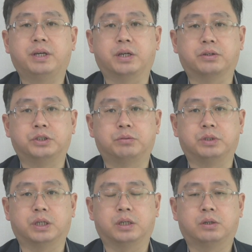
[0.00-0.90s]

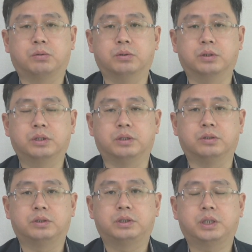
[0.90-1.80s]
English입니다. 오늘은
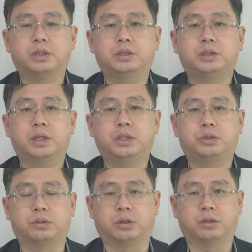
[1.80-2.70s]

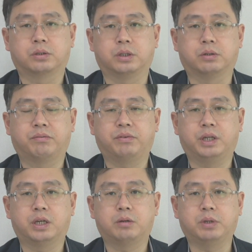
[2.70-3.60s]
sensational 그리고
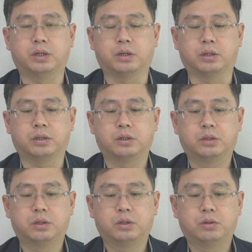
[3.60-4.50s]
phenomenal
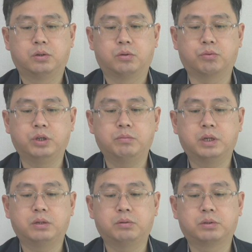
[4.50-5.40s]

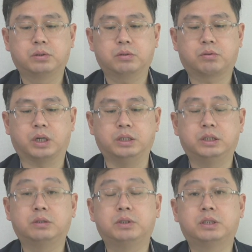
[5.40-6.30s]
우리말로는
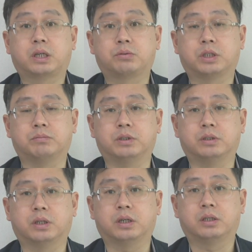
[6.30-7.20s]
관심을
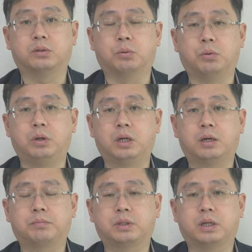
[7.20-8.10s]
사로잡는다,
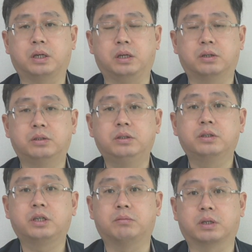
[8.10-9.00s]
놀랍다 이런
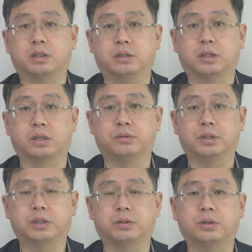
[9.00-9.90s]
느낌을
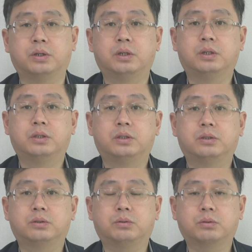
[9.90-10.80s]
갖는다는데요.
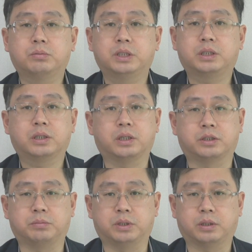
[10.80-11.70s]
조금의 차이가
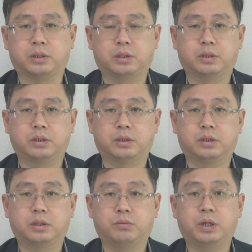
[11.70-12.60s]
있습니다.
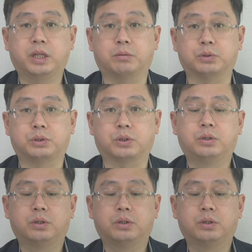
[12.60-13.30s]
확인해 보시죠.